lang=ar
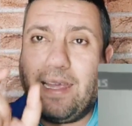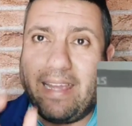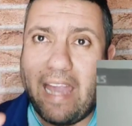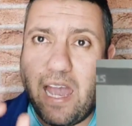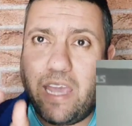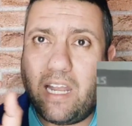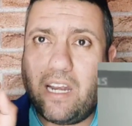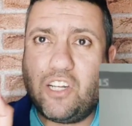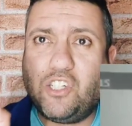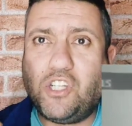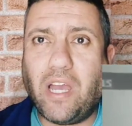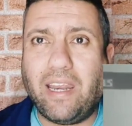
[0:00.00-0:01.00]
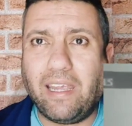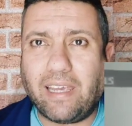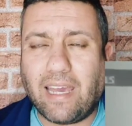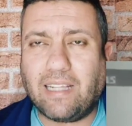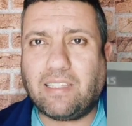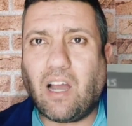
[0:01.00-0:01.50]
كاين
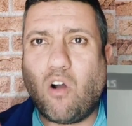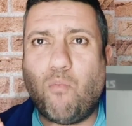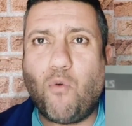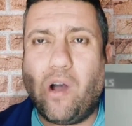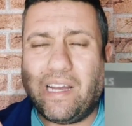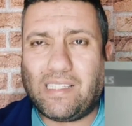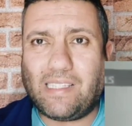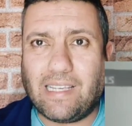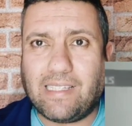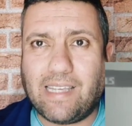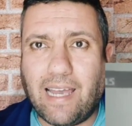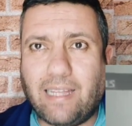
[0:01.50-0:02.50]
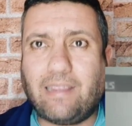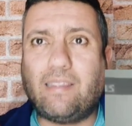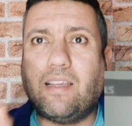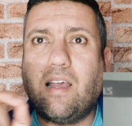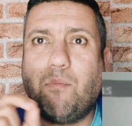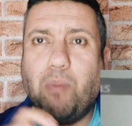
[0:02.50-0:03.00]
شركات او مؤسسات
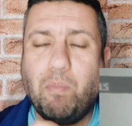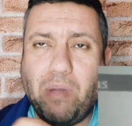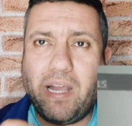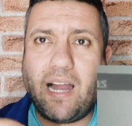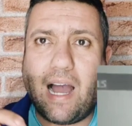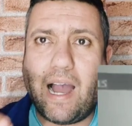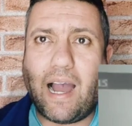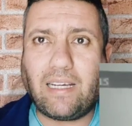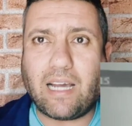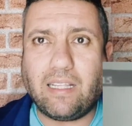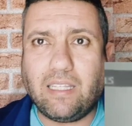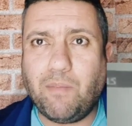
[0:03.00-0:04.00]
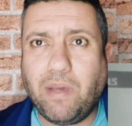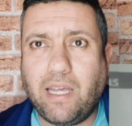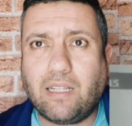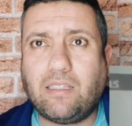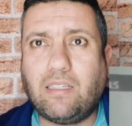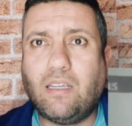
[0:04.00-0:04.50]
من بينها
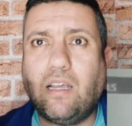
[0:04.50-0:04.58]
اكاديميه